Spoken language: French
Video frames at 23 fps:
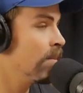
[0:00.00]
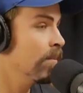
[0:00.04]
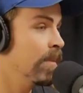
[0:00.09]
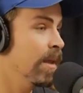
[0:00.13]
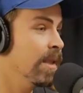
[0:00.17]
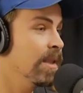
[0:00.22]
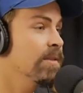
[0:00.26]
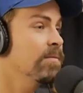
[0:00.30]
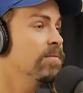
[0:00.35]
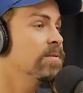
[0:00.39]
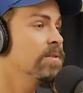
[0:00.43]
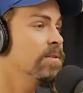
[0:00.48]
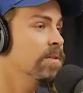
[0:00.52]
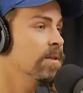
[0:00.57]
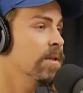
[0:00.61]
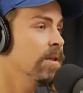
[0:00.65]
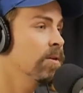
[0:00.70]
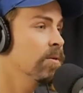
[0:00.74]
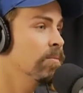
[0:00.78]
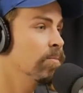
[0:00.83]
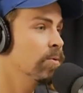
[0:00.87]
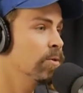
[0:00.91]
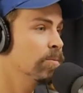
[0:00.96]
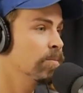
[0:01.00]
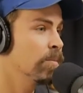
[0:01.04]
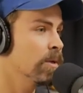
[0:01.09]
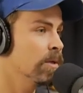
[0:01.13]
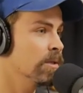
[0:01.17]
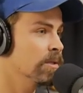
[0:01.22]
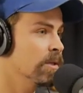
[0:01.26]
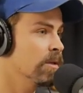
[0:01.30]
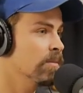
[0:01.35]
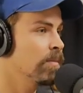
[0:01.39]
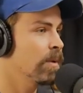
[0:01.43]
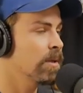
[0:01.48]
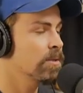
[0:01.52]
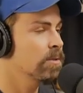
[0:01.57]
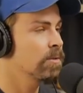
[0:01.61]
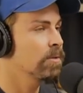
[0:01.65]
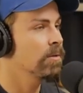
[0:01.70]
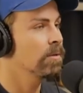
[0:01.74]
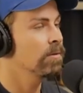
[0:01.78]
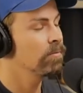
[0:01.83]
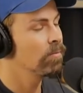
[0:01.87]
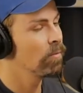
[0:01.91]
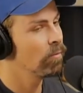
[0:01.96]
bénéficier le plus possible, parce
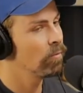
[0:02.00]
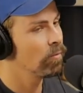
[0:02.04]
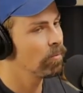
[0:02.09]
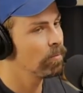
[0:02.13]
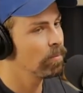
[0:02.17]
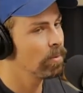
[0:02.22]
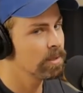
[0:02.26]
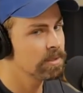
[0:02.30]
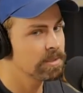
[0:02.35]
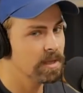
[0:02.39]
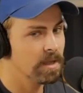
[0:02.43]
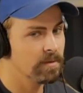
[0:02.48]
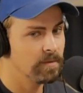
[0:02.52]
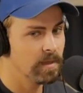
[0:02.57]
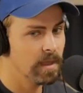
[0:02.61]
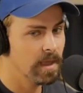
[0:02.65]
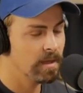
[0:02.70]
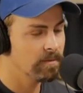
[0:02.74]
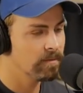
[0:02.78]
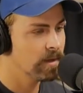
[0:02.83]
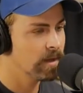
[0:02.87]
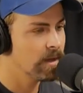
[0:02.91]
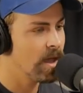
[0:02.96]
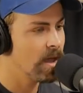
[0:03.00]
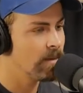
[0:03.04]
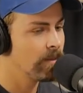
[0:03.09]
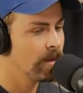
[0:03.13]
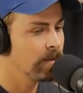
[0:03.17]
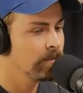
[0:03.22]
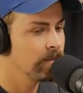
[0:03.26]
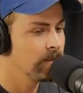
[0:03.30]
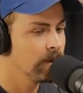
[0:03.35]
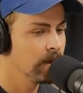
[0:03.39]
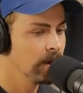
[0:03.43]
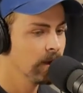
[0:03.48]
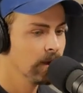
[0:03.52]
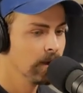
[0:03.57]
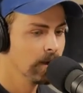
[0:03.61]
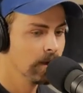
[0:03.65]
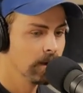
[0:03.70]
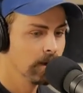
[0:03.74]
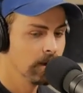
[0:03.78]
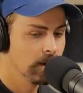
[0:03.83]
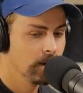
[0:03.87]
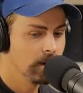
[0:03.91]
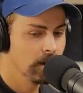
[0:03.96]
que, veux, veux pas, ça vient avec quand même
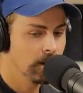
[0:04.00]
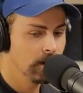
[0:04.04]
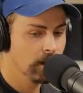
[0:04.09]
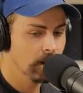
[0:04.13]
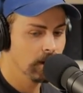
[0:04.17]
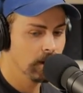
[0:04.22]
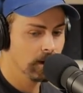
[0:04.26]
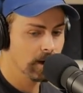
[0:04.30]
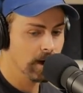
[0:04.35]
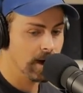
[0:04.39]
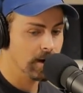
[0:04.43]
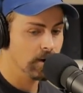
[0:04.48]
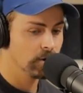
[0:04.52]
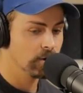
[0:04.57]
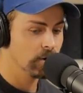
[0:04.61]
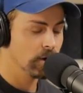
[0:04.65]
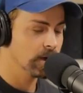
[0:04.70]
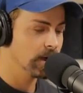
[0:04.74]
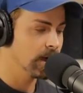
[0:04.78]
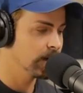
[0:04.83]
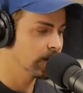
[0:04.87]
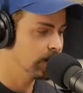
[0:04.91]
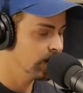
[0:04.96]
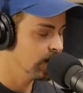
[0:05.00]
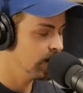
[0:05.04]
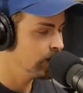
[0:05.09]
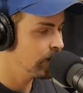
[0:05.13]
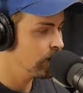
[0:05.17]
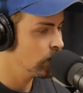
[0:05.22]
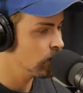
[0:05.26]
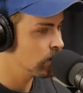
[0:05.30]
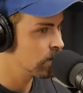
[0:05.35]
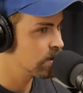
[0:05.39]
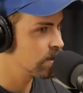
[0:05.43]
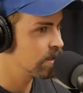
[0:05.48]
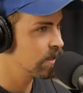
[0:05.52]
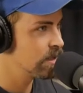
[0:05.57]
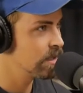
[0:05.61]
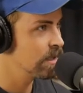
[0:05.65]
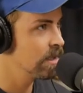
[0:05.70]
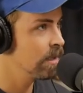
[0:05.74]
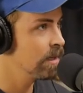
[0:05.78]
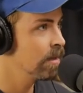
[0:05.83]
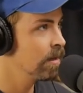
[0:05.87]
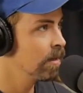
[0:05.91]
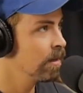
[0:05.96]
euh, de la notoriété, mais
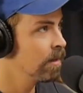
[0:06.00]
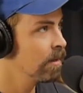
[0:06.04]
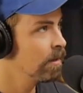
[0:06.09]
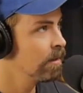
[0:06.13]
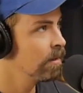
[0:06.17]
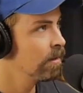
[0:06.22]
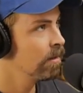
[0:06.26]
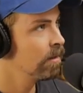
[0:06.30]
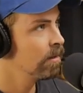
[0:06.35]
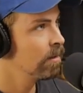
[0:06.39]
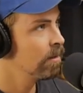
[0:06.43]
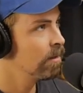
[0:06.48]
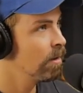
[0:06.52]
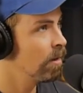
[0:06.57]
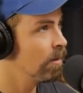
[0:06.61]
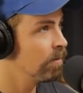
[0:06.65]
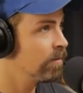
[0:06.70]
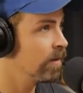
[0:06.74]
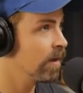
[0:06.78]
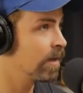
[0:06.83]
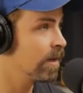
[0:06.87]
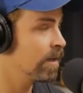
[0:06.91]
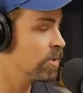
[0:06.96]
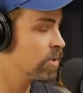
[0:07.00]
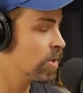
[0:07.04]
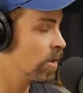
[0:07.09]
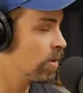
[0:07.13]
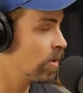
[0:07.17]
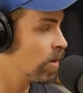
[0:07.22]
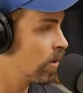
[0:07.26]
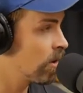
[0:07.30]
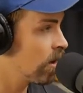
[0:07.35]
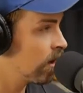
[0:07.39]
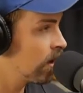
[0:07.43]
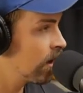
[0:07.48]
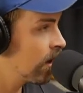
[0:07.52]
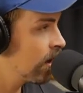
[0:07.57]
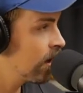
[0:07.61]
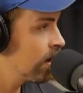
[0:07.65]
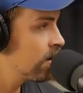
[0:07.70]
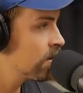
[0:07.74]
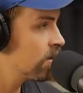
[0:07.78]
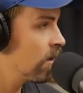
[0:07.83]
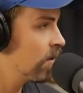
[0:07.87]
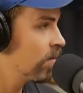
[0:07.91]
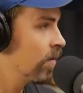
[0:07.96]
aussi le fait que les gens te
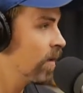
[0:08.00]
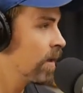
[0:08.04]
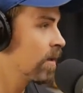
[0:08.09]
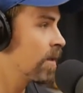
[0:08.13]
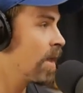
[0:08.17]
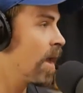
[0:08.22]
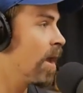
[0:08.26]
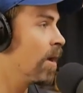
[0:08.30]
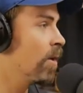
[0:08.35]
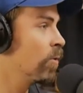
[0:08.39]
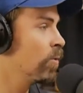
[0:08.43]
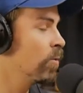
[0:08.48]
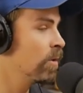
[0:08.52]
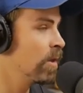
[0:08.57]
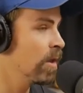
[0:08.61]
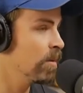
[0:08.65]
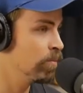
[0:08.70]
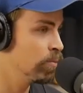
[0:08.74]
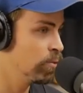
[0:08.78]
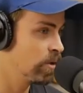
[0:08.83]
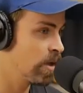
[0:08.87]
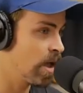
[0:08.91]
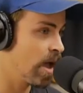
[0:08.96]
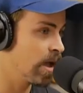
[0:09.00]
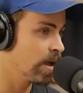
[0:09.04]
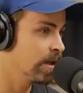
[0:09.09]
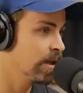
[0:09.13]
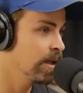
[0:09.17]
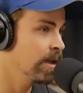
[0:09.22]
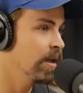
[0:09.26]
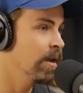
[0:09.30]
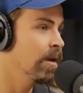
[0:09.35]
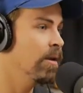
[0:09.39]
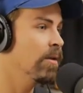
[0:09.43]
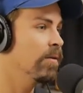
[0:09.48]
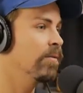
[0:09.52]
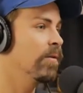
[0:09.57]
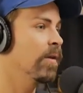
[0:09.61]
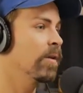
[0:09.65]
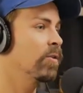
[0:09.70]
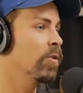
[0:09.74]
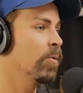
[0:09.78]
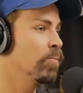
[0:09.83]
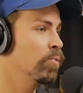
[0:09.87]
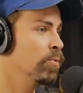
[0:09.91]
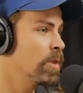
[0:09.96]
reconnaissent, le fait que dans la rue, t'es plus tranquille, le fait
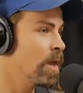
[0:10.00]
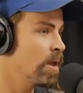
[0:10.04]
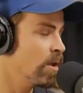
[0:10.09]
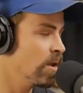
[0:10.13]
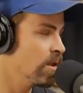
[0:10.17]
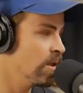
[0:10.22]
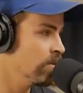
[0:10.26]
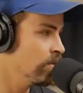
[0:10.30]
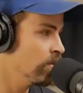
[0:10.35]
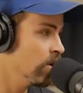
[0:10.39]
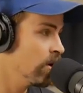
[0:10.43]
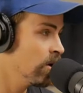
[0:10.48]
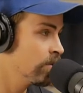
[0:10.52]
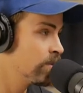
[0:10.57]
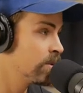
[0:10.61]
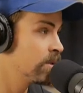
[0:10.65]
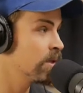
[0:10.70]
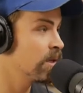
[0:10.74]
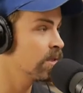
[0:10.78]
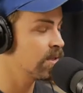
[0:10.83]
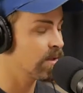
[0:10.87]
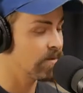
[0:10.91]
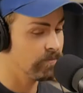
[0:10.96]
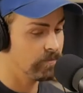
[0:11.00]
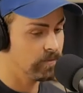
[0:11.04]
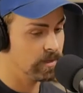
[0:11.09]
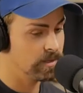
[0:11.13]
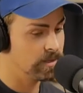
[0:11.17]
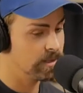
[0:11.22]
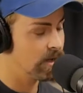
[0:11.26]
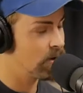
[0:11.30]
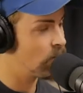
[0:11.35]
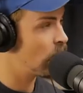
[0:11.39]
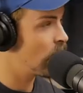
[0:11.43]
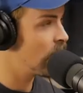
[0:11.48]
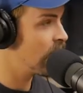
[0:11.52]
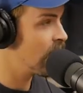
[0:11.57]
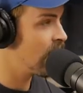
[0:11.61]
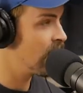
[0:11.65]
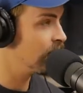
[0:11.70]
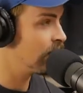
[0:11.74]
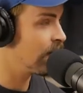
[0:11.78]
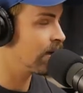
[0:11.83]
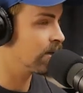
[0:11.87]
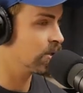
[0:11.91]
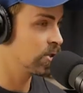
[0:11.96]
que tu n'as plus d'anonymat, puis ça, ça me faisait
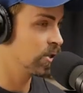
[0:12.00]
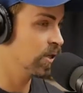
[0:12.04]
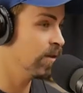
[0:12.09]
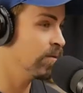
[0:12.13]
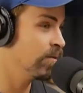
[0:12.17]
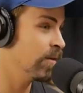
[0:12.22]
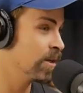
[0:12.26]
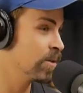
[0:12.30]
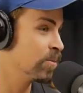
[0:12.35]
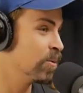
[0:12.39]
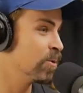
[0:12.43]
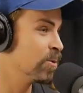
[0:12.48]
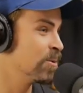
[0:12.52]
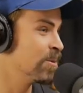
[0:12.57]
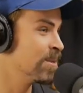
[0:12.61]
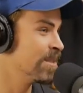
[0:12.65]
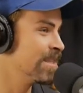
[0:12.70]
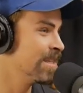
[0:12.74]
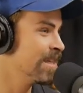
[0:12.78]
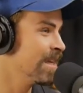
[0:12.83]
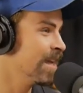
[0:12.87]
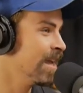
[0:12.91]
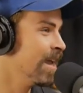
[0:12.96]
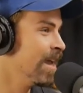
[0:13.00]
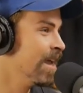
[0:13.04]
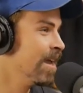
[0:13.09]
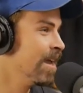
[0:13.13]
royalement chier, fait que je me suis dit